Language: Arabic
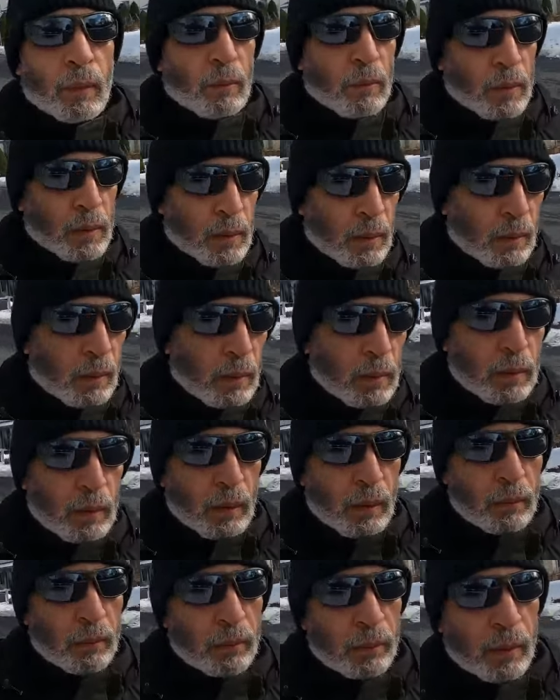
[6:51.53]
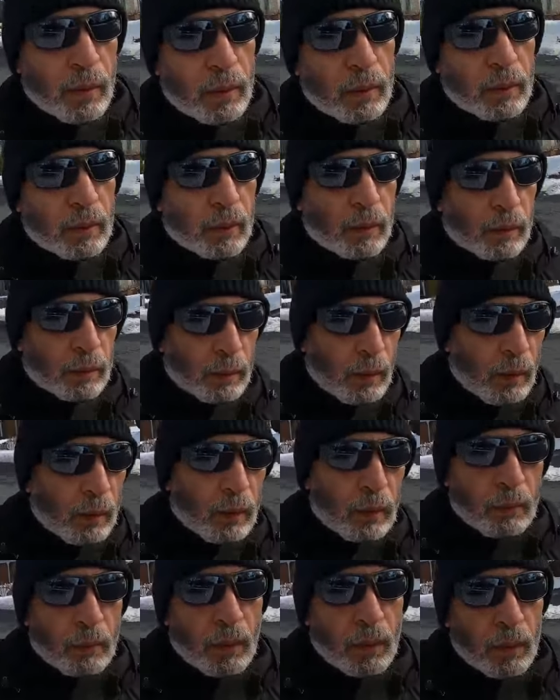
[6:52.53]
بس الناس تحب يعني
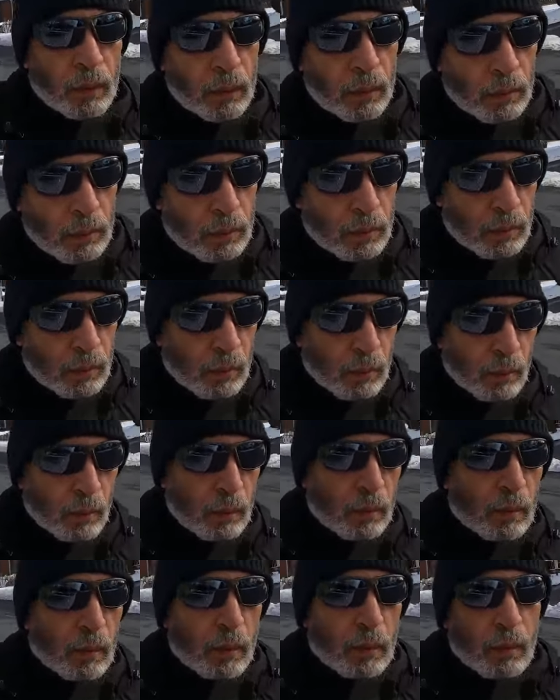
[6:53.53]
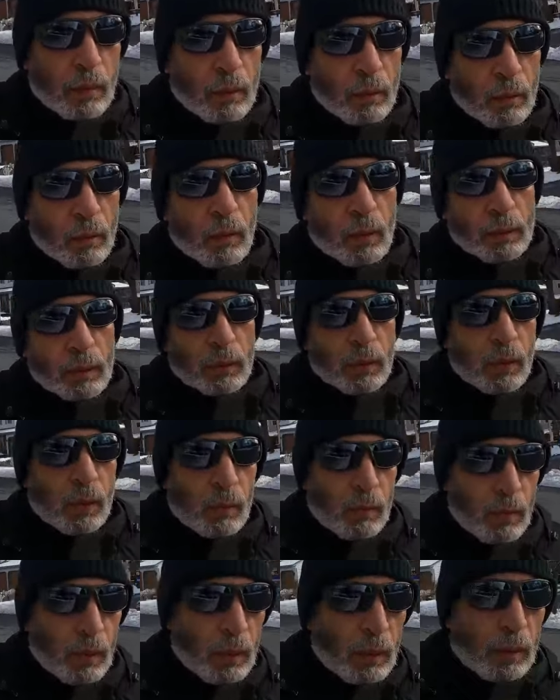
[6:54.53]
تهجم على الناس
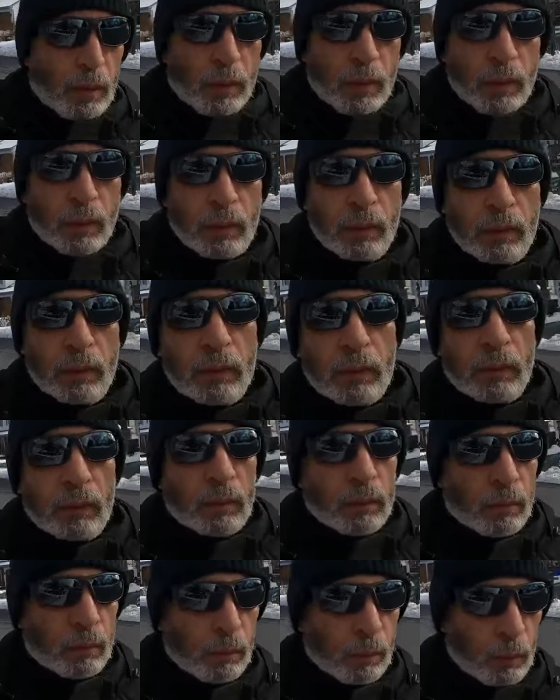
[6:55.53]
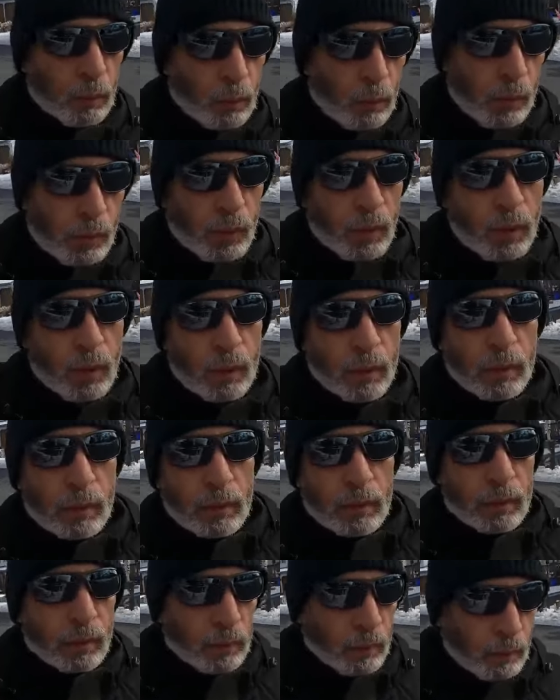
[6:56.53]
وتتنمر عليها بدون وجه حق
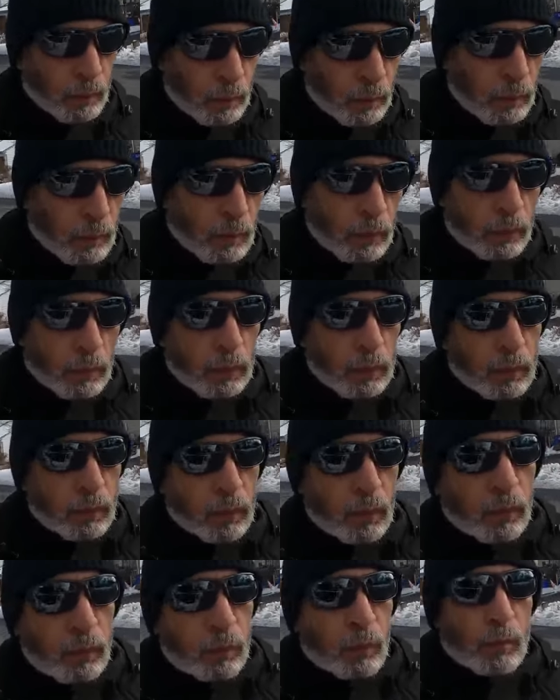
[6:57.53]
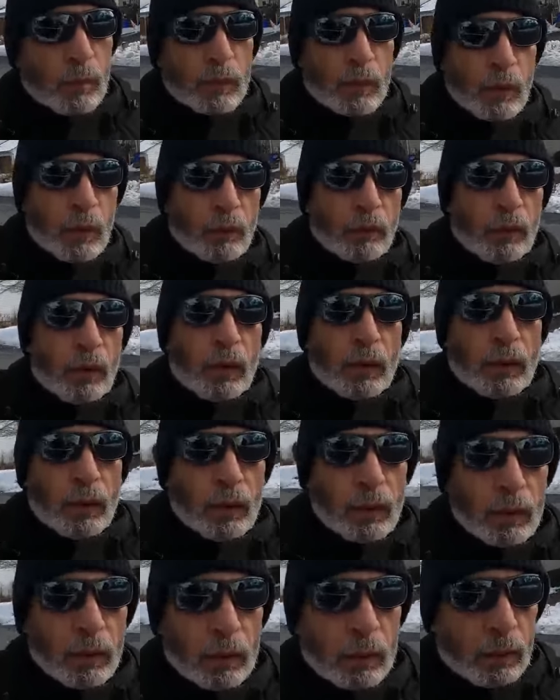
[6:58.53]
وبدون ما تعرف
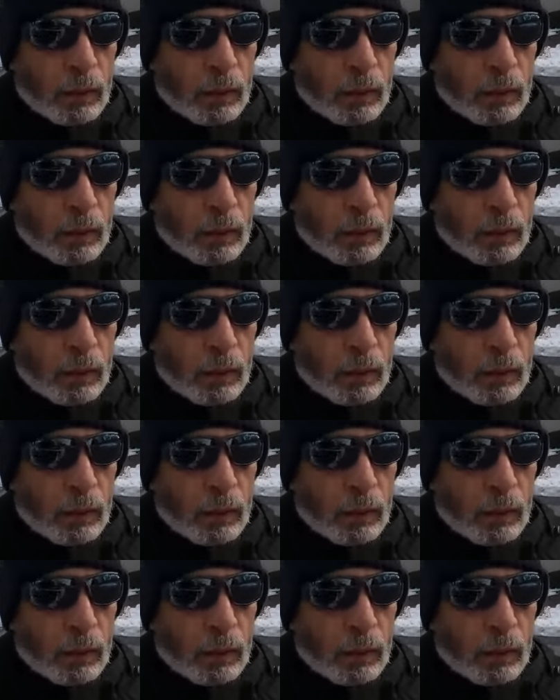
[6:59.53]
الحقيقة